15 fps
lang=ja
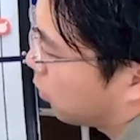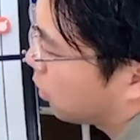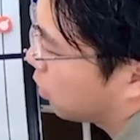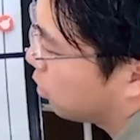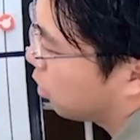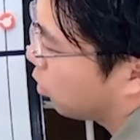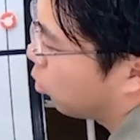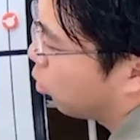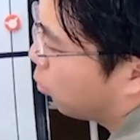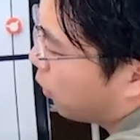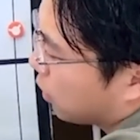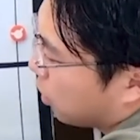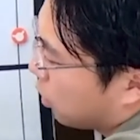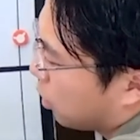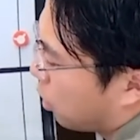す。で、こう
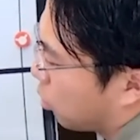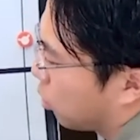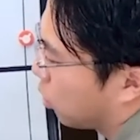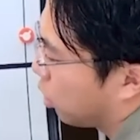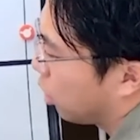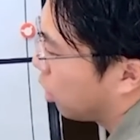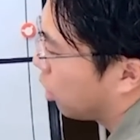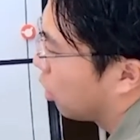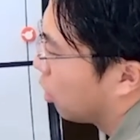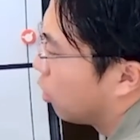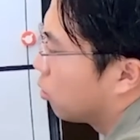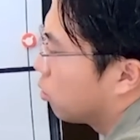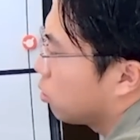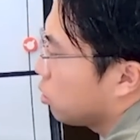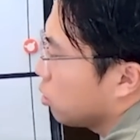パスいったときに、
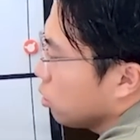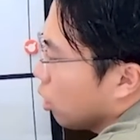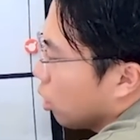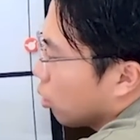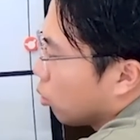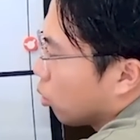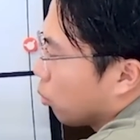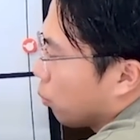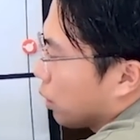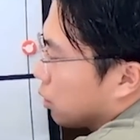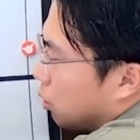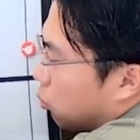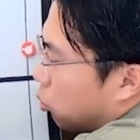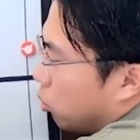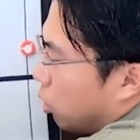普通ならこのパスで
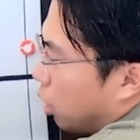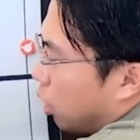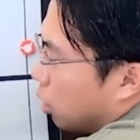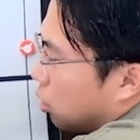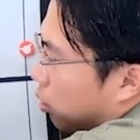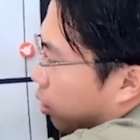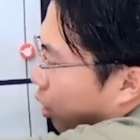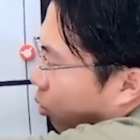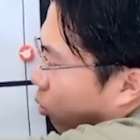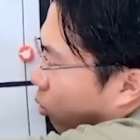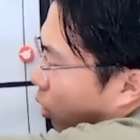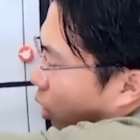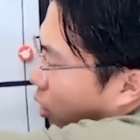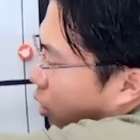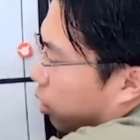も
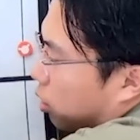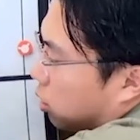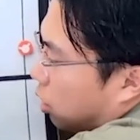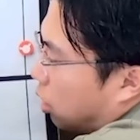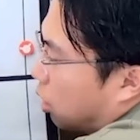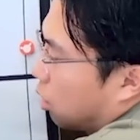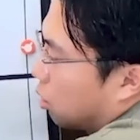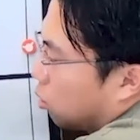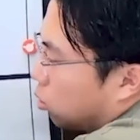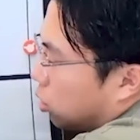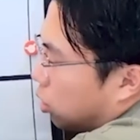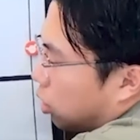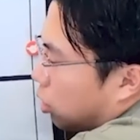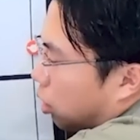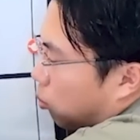相手がさ、寄せ
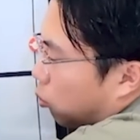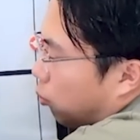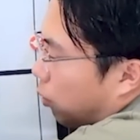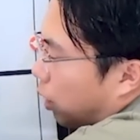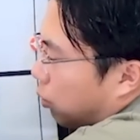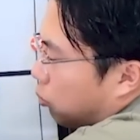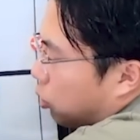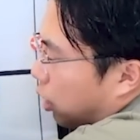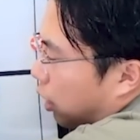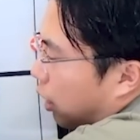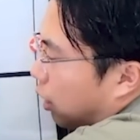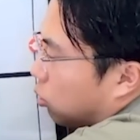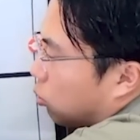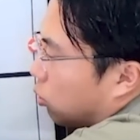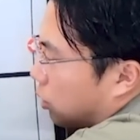てきたらもう前向けな
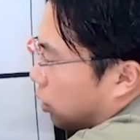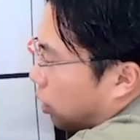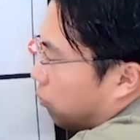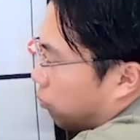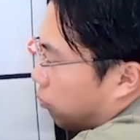いとかさ、